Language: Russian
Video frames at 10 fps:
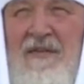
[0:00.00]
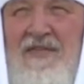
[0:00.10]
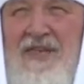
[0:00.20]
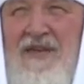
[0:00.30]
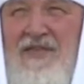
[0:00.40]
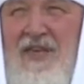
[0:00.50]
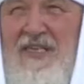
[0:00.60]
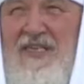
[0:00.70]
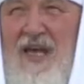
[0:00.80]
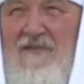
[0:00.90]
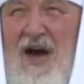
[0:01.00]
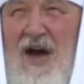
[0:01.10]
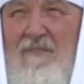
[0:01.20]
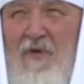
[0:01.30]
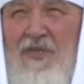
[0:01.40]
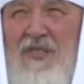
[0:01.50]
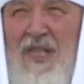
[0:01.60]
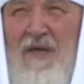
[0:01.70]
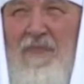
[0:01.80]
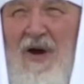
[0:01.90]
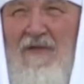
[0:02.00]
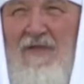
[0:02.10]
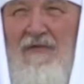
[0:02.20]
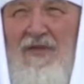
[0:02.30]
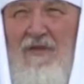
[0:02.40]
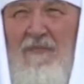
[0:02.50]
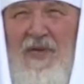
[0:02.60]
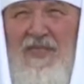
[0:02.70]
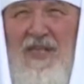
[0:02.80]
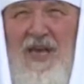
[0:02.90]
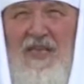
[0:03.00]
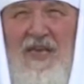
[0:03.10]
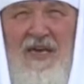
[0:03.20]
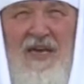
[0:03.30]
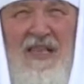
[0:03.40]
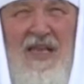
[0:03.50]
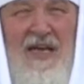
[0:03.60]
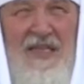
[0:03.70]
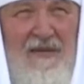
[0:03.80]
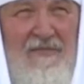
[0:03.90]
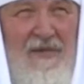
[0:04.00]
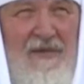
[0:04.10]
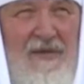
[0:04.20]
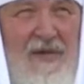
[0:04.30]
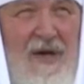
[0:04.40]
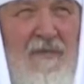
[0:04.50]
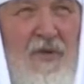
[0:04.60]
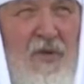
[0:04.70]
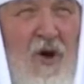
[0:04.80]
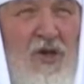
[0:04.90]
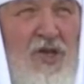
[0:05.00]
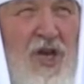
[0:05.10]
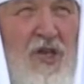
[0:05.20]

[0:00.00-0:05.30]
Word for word: дивные слова апостола Павла в его послании к Галатам – Плод